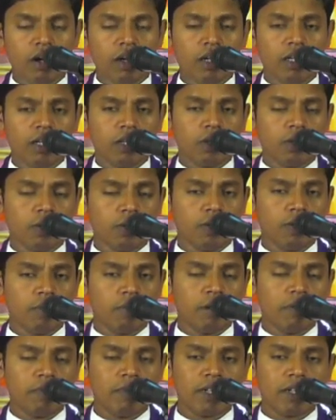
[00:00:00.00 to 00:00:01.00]
నీతోను
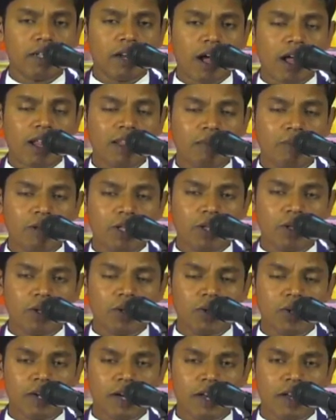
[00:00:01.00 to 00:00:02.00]

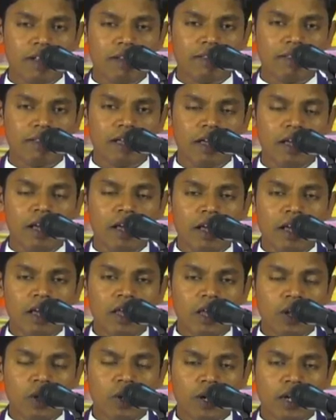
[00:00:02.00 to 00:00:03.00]
పవిత్రాత్మతోను కలిసి
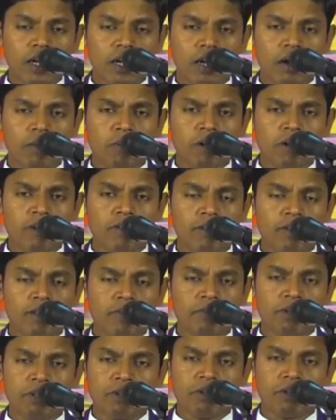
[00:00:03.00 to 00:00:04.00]
యుగ యుగములు
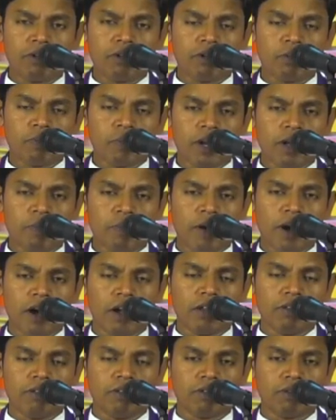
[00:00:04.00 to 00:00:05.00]
జీవించుచు
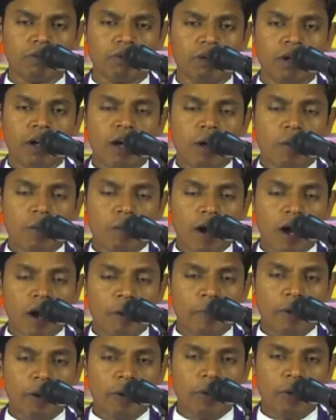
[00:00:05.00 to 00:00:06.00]
పరిపాలించు మా
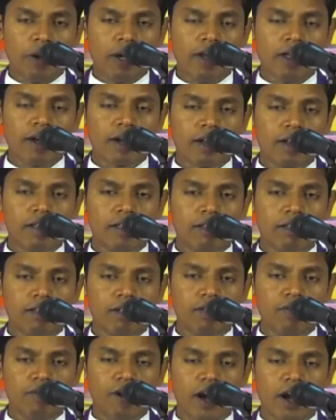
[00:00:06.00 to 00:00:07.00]
ప్రభు అయిన
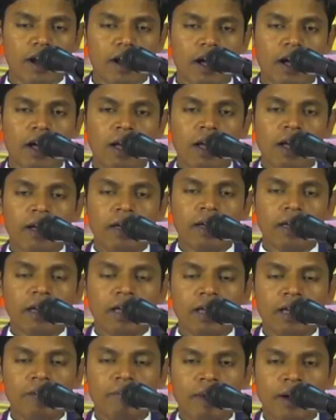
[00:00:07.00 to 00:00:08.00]
క్రీస్తు ద్వారా
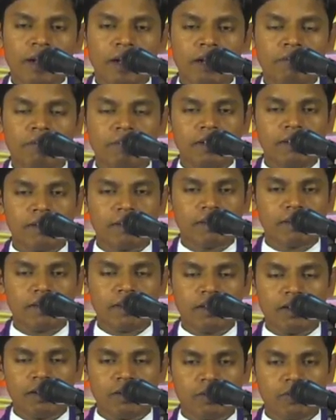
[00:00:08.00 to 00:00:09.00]
ఈ మనవి
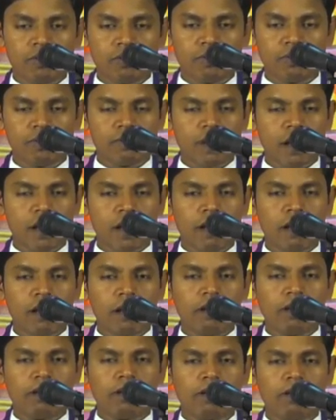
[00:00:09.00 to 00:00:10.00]

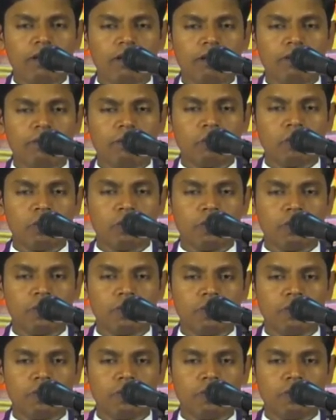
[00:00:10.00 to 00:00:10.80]
చేయుచున్నాము